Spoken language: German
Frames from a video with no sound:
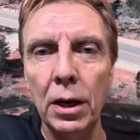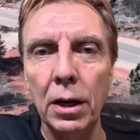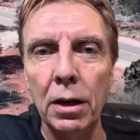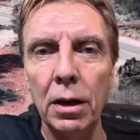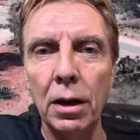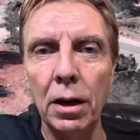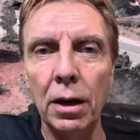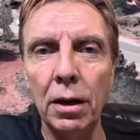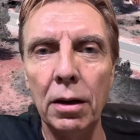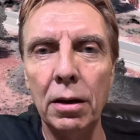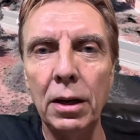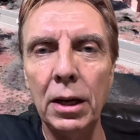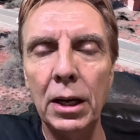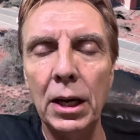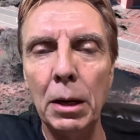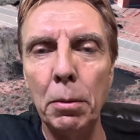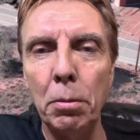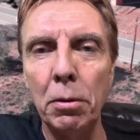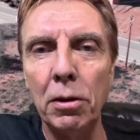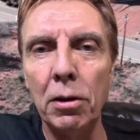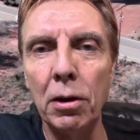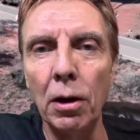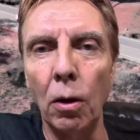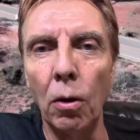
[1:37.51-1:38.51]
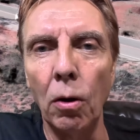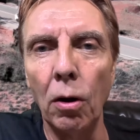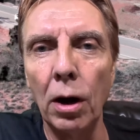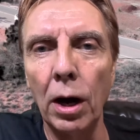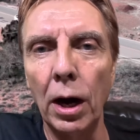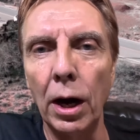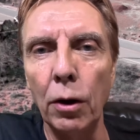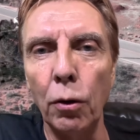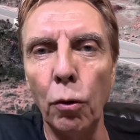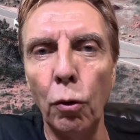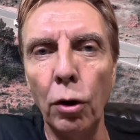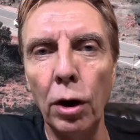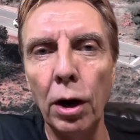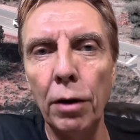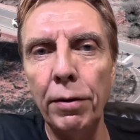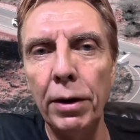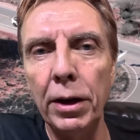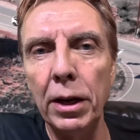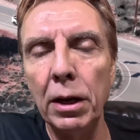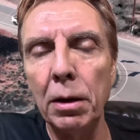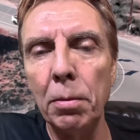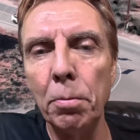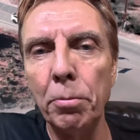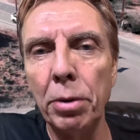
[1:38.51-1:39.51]
Äh, die gebe ich dir auch an. Oder wenn
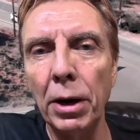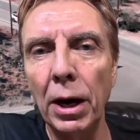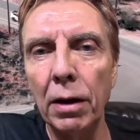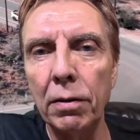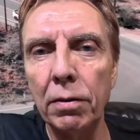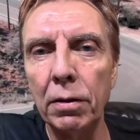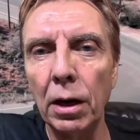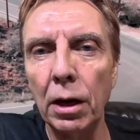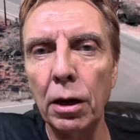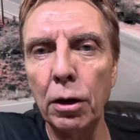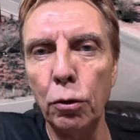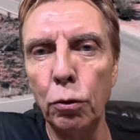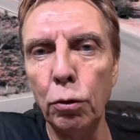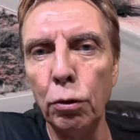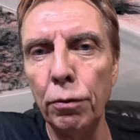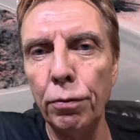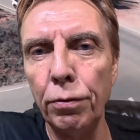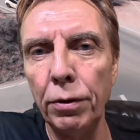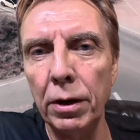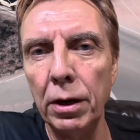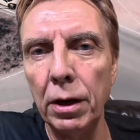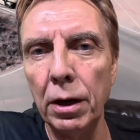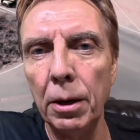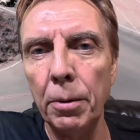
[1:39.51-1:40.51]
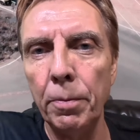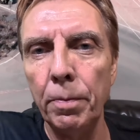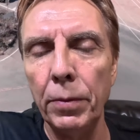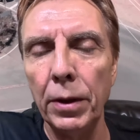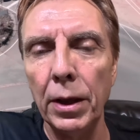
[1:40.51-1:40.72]
ich ein paar Sachen gut finde,